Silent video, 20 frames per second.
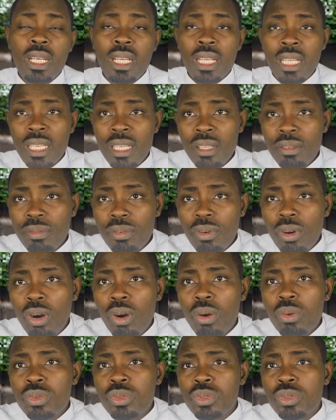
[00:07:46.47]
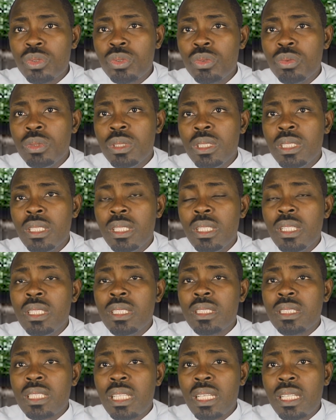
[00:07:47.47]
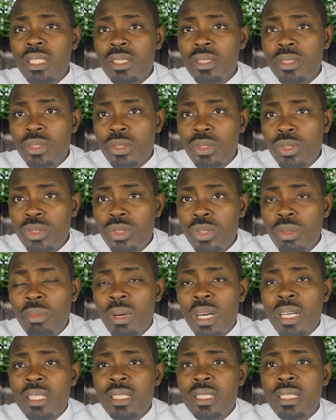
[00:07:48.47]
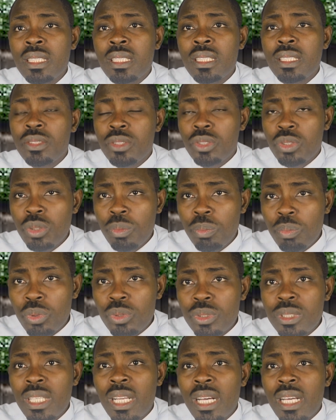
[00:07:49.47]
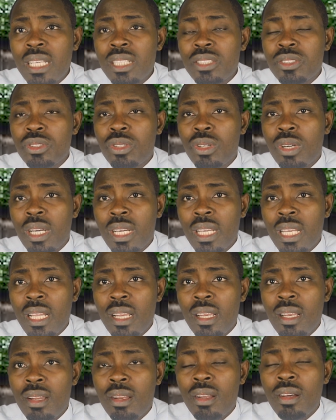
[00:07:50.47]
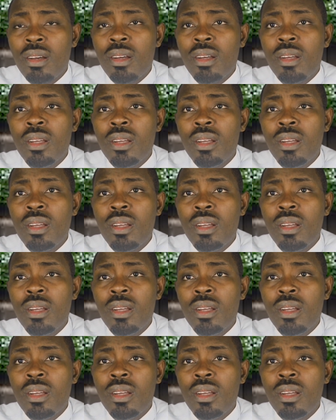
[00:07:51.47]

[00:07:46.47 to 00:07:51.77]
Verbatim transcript: Et l'effort aujourd'hui, c'est de te demander, de te poser la question réelle